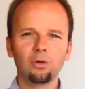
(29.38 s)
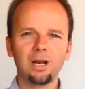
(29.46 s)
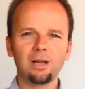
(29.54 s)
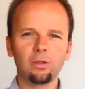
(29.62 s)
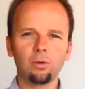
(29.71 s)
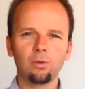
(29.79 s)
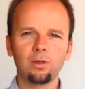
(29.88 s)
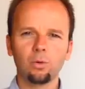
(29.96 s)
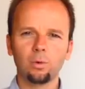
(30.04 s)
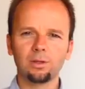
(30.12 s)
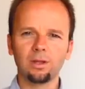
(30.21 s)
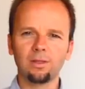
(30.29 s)
hoy la lección
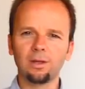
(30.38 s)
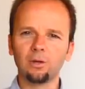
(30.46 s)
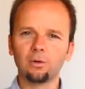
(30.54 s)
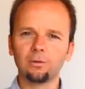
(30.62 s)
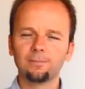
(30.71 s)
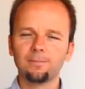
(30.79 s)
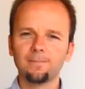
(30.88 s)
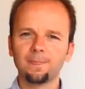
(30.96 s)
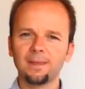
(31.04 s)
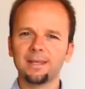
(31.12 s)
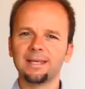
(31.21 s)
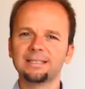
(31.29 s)
55
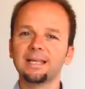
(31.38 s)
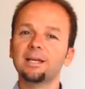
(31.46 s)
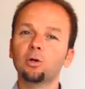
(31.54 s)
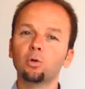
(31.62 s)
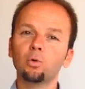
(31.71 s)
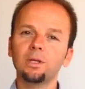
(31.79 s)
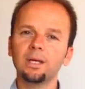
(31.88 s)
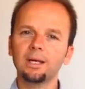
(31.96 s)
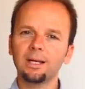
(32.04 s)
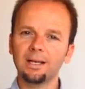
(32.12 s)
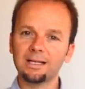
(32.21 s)
y esta incluye